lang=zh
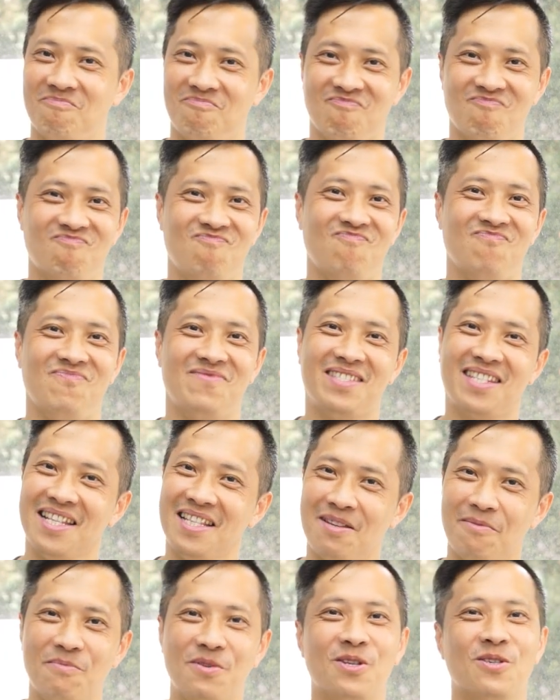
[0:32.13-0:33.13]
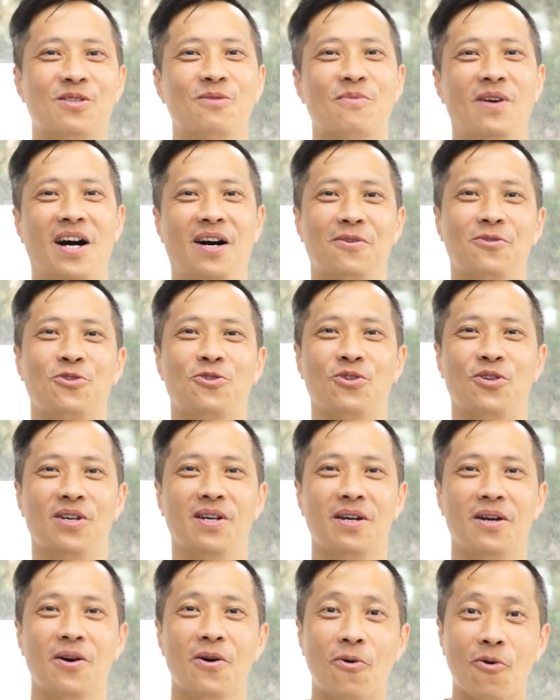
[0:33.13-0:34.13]
嗯，真的没有那么好学。
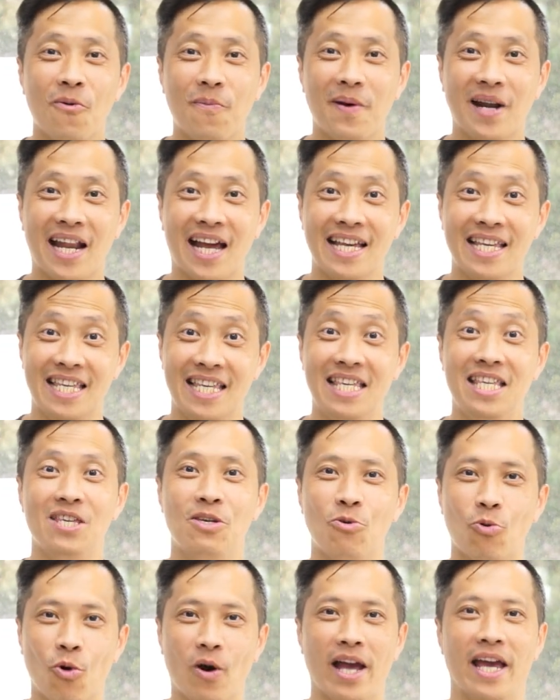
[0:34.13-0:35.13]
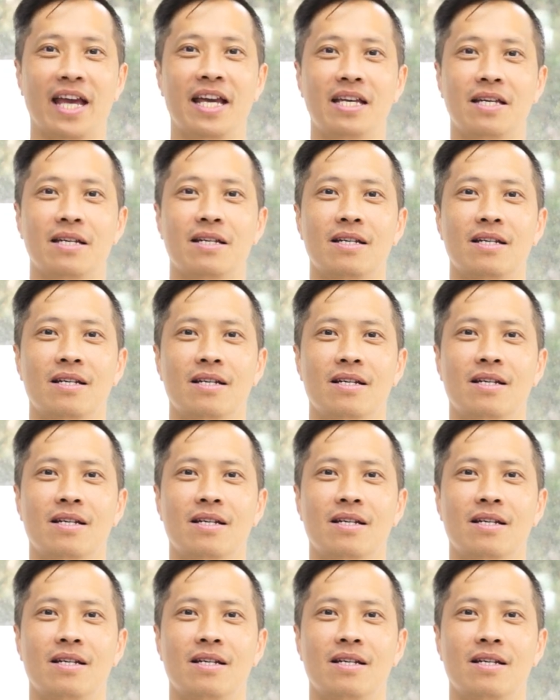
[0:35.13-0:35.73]
我本来以为